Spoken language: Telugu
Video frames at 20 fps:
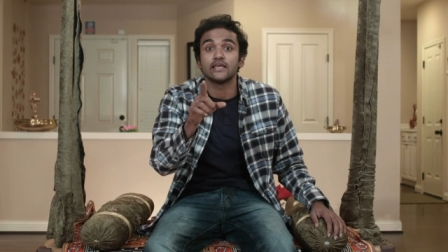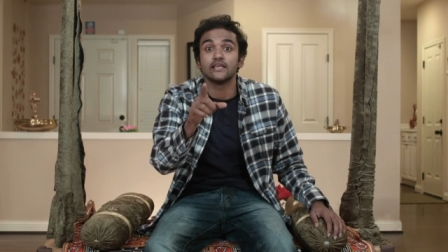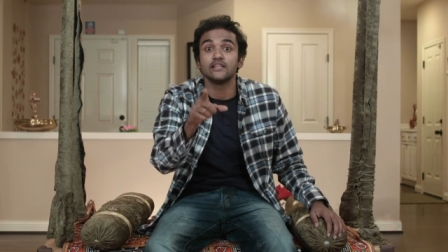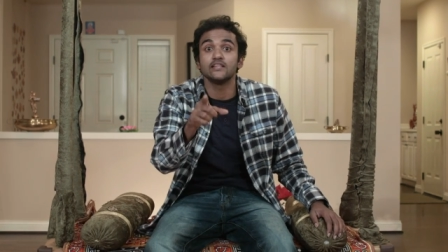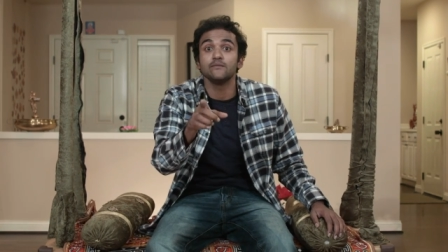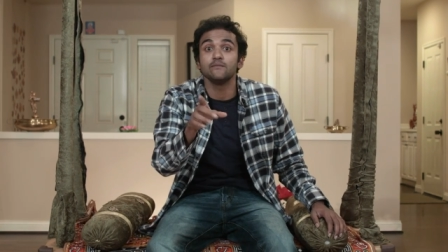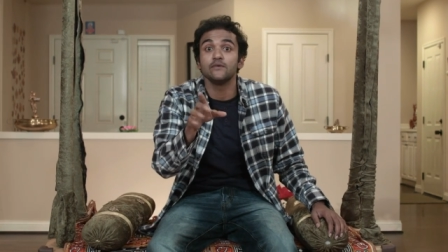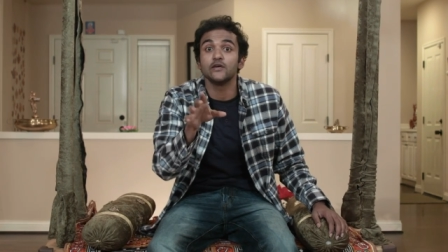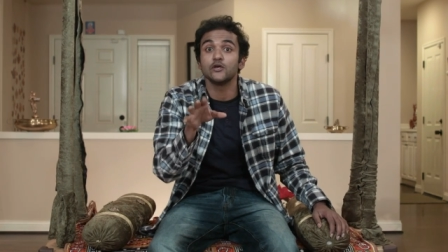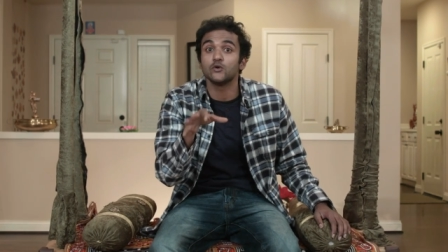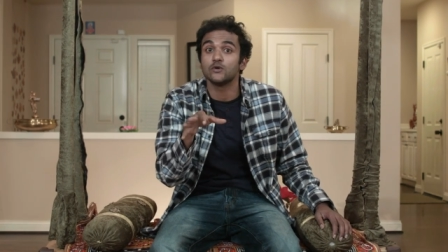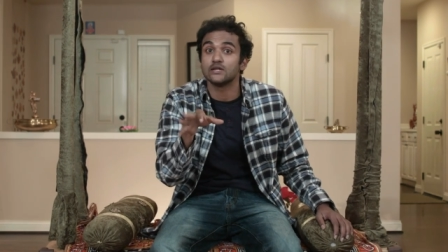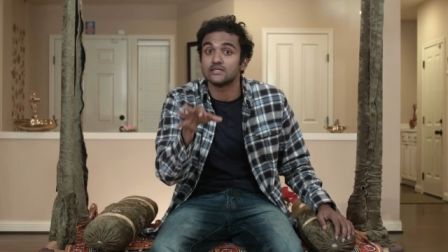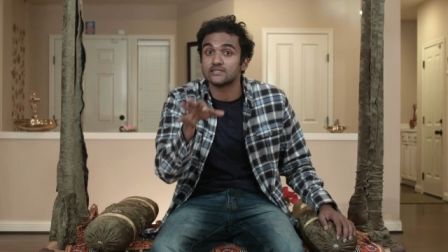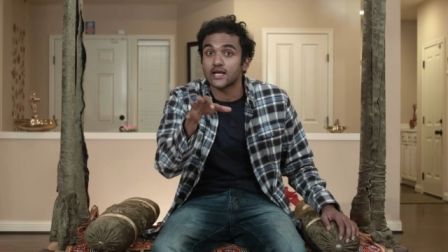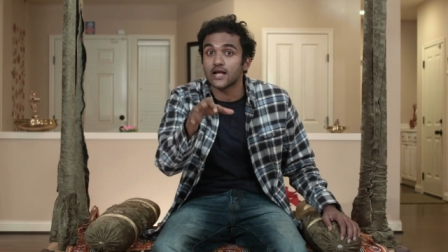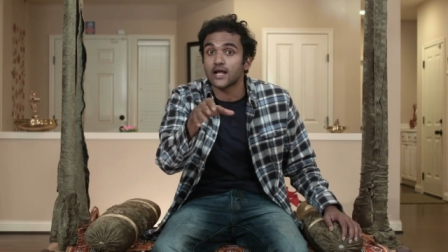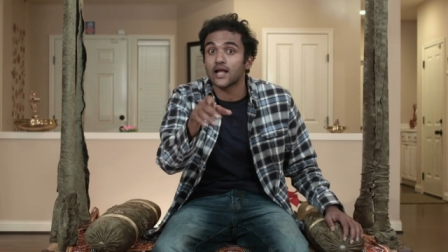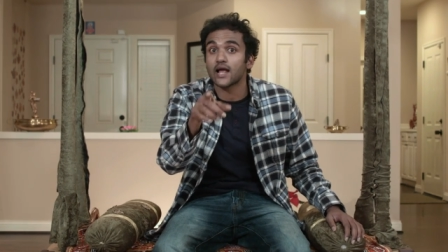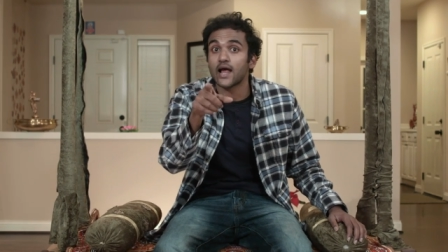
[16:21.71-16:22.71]
ఇది మీరు
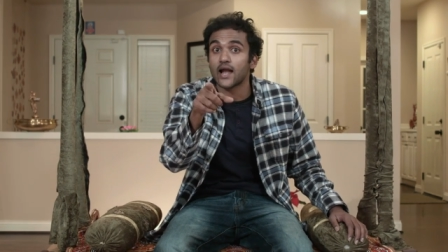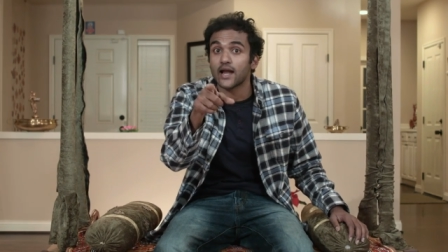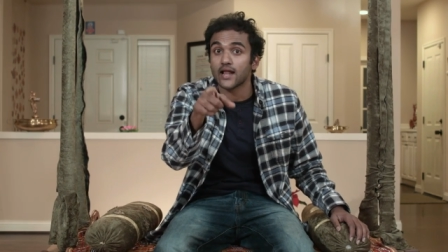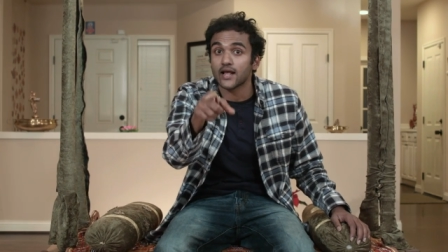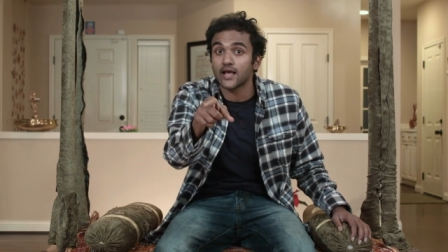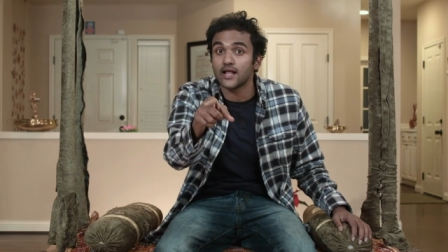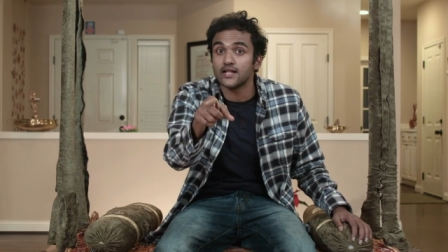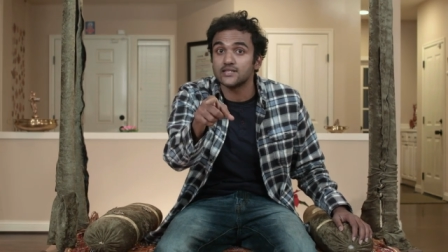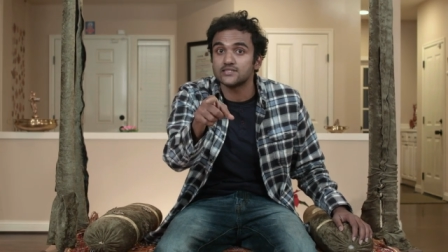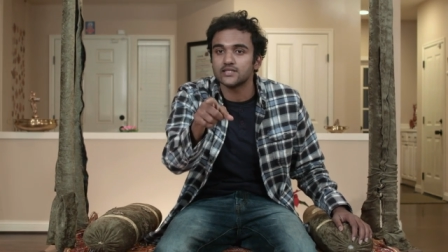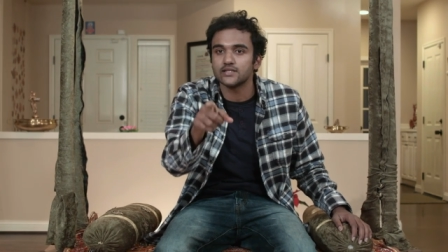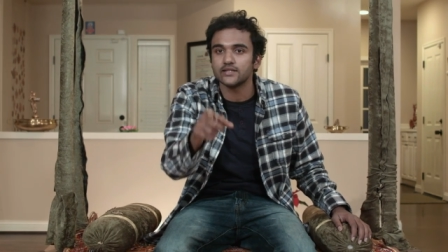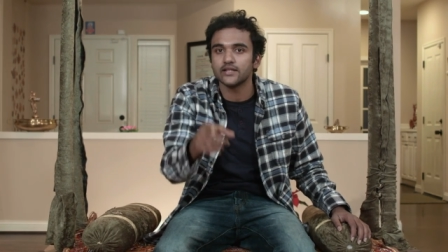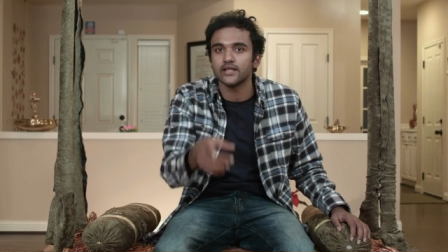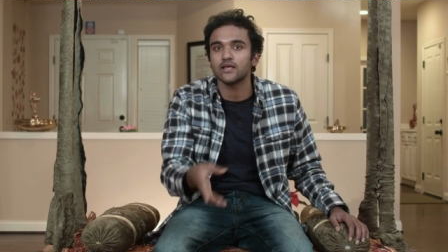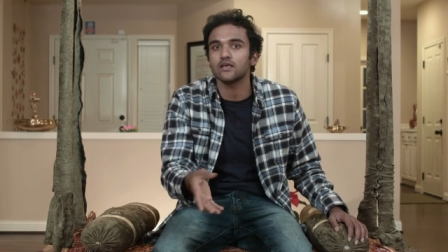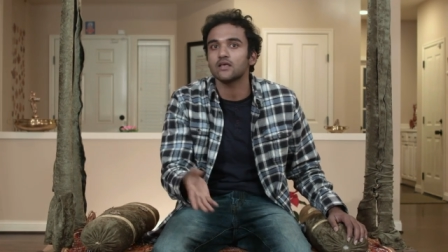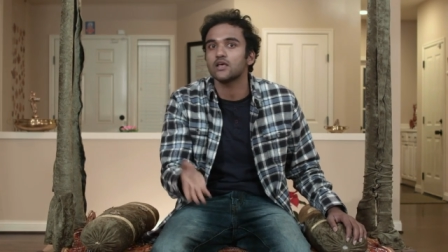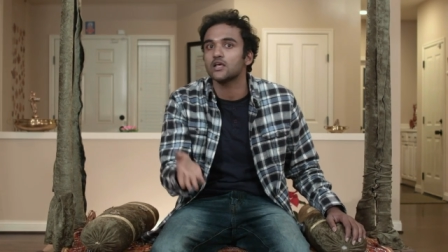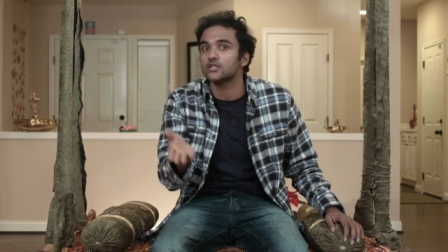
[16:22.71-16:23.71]
నిజంగా
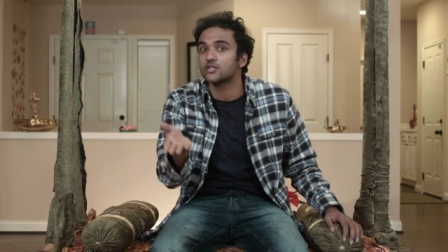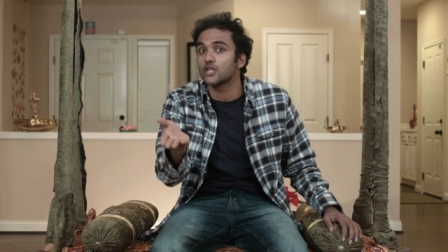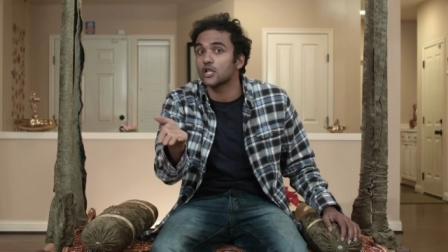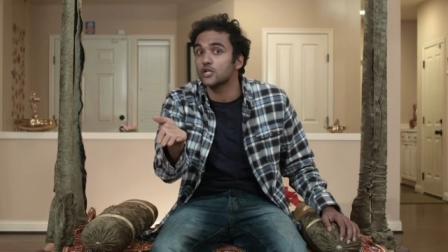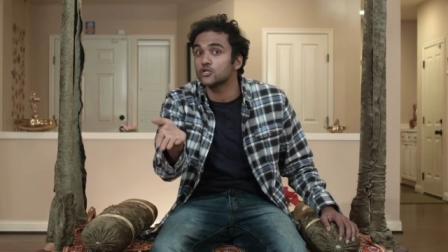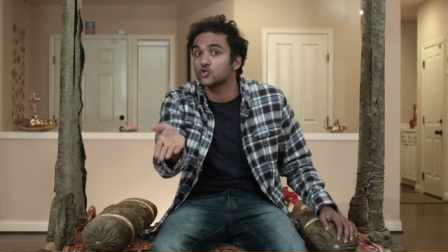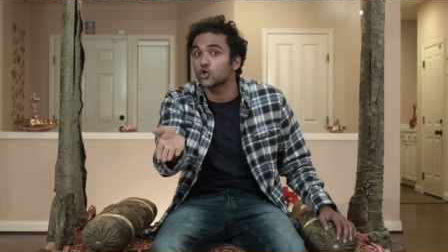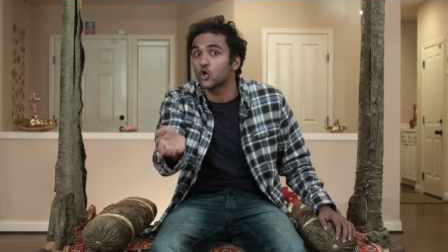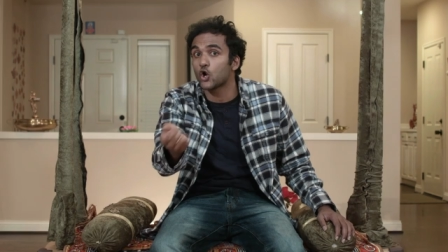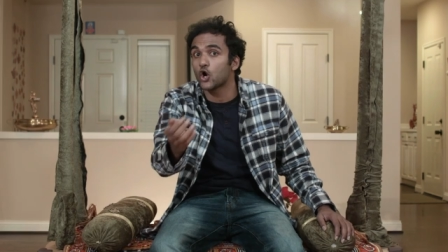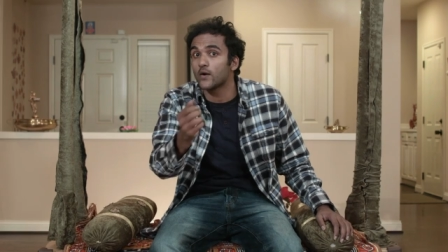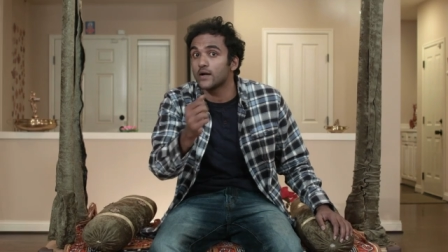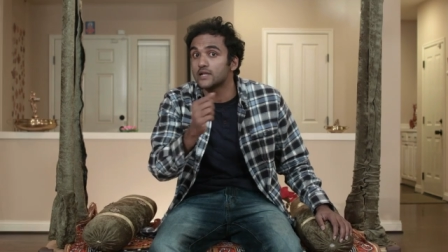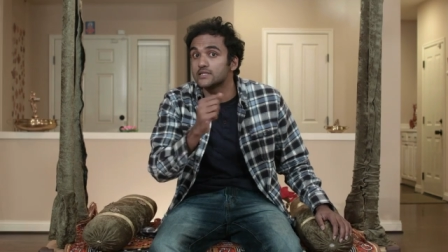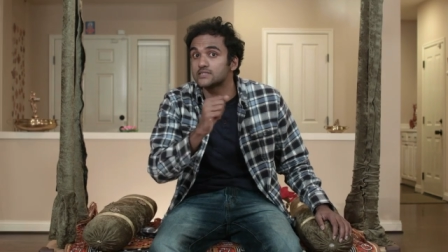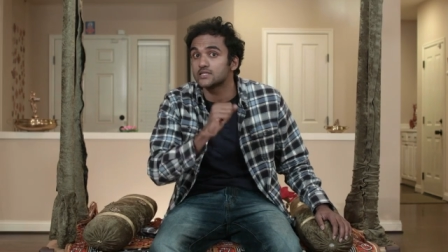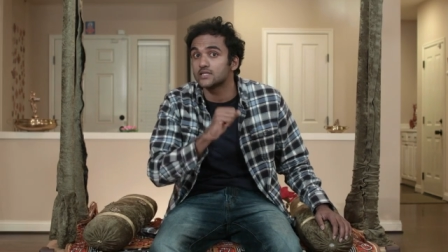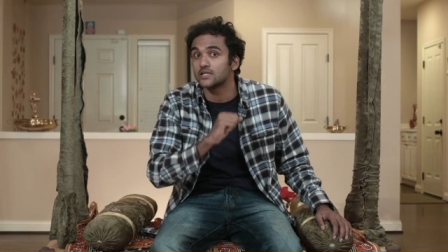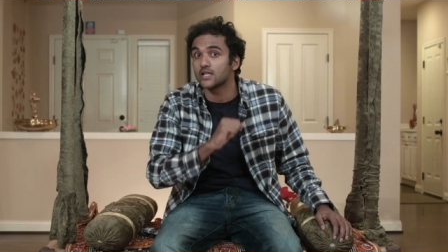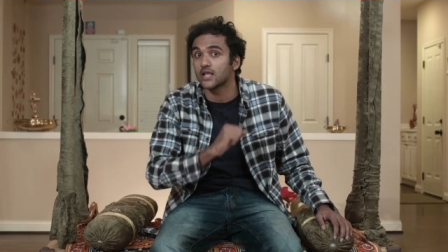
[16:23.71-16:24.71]
అడగాల్సింది
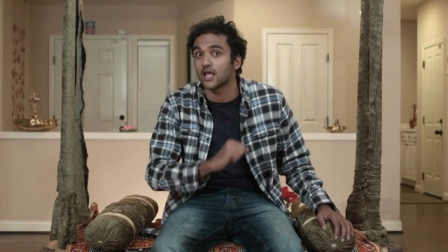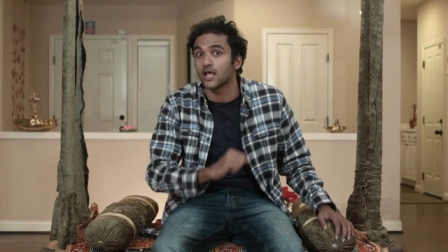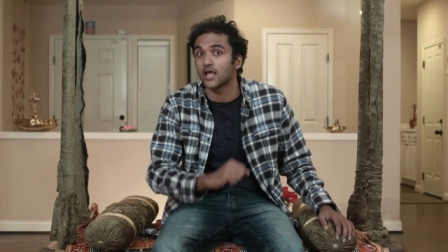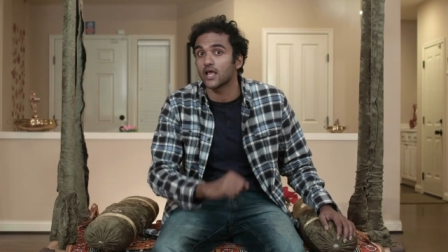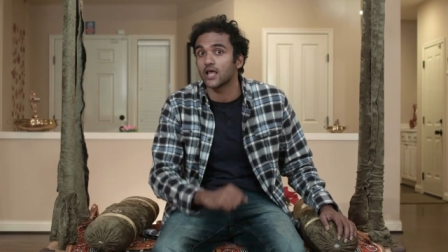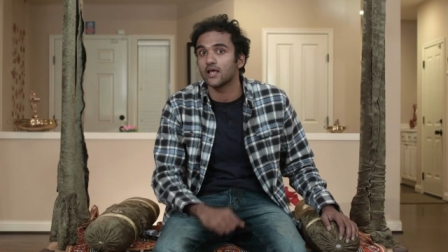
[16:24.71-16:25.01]
తెలుసుకోవాల్సింది